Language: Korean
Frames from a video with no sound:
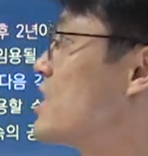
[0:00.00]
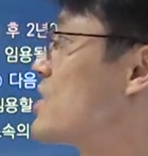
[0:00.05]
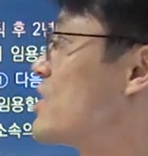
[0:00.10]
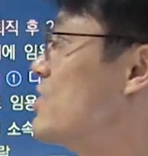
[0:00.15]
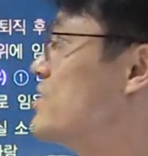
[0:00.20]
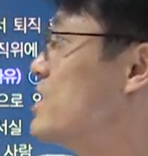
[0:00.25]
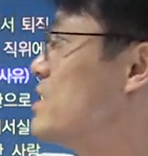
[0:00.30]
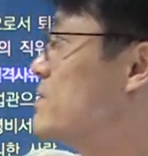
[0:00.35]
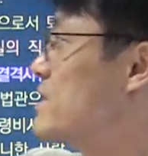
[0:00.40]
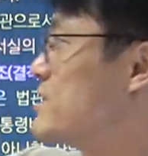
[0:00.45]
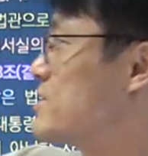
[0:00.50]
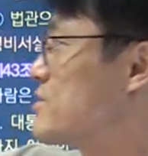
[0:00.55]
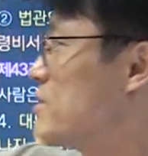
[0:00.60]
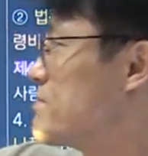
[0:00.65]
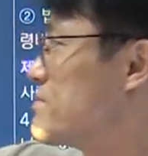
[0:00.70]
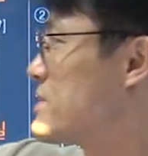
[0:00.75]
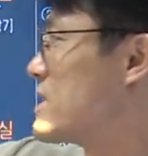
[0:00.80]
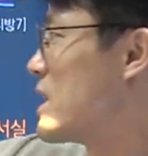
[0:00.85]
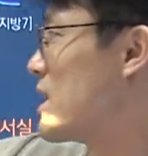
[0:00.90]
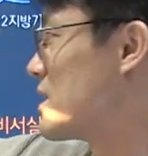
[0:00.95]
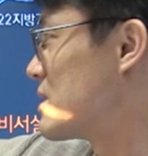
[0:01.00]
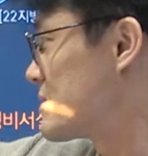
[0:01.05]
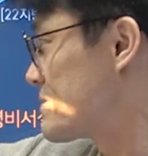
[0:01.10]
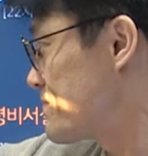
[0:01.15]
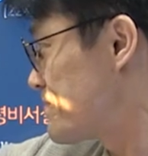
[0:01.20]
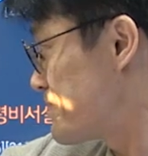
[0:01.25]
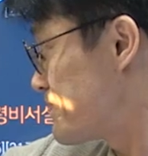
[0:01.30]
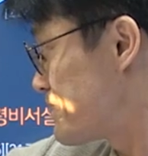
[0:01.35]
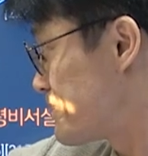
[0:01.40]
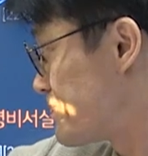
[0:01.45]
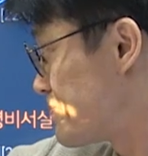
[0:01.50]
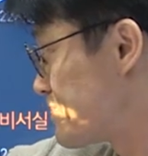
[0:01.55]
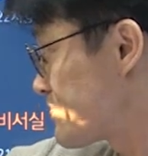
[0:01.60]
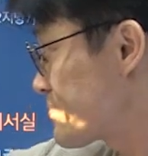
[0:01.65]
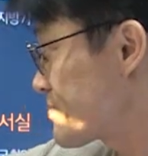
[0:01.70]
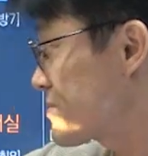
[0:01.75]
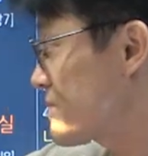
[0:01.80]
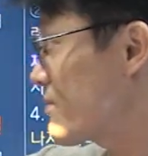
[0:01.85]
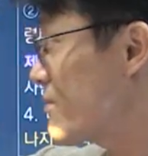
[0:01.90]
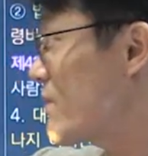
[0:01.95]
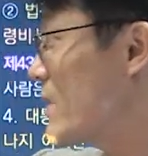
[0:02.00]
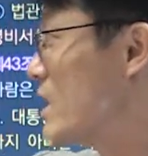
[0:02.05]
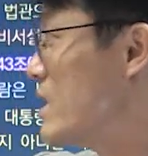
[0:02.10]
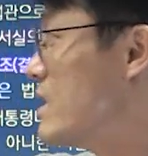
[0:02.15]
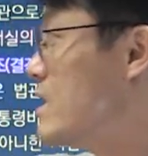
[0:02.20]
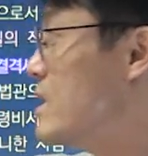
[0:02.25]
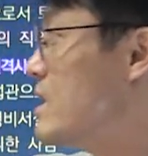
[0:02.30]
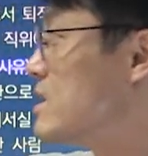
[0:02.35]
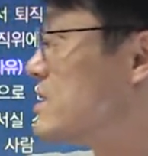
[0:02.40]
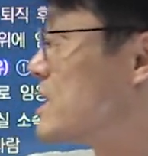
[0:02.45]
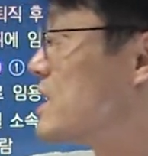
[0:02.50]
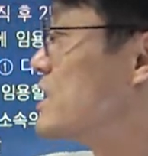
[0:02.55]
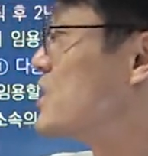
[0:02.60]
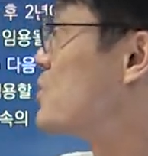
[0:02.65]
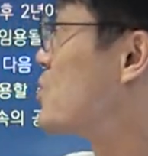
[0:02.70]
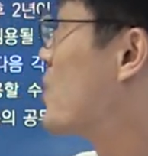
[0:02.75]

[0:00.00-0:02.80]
견임할 수 없다. 자, 이